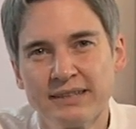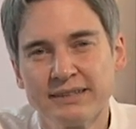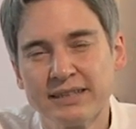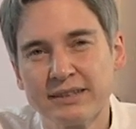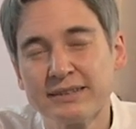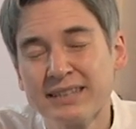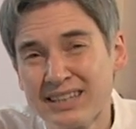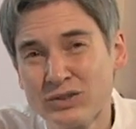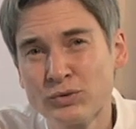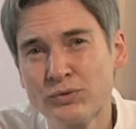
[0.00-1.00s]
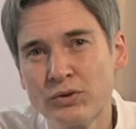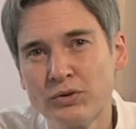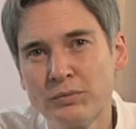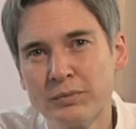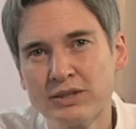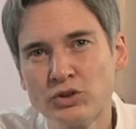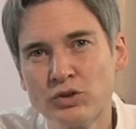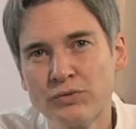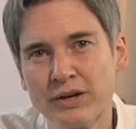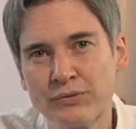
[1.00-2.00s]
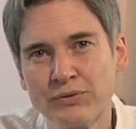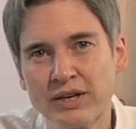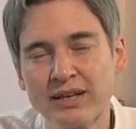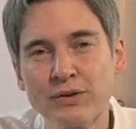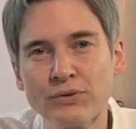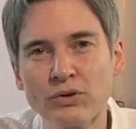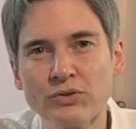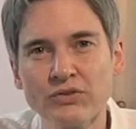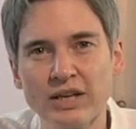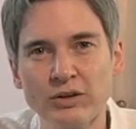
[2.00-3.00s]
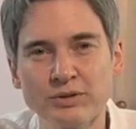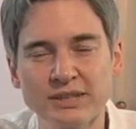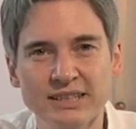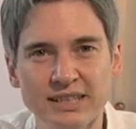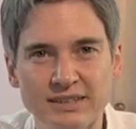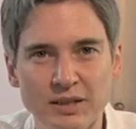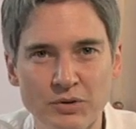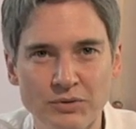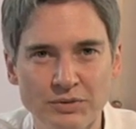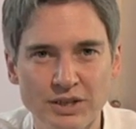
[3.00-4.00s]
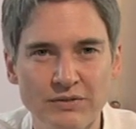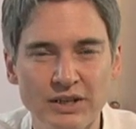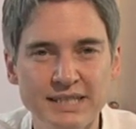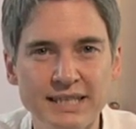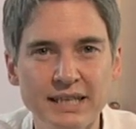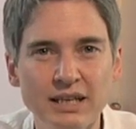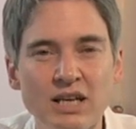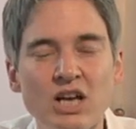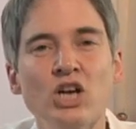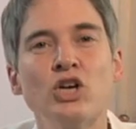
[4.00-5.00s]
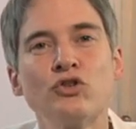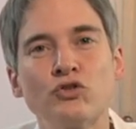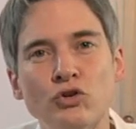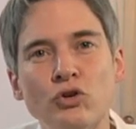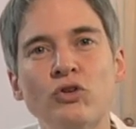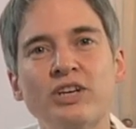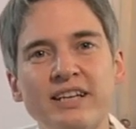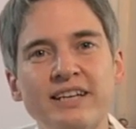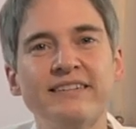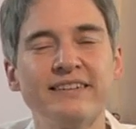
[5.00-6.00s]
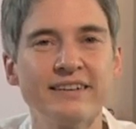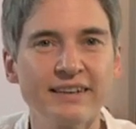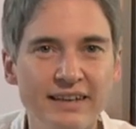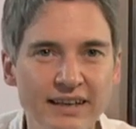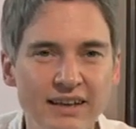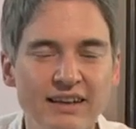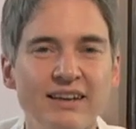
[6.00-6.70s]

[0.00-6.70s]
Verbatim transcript: c'est que très souvent, Matthieu va faire référence à l'Ancien Testament. Il va dire, selon qu'il est écrit,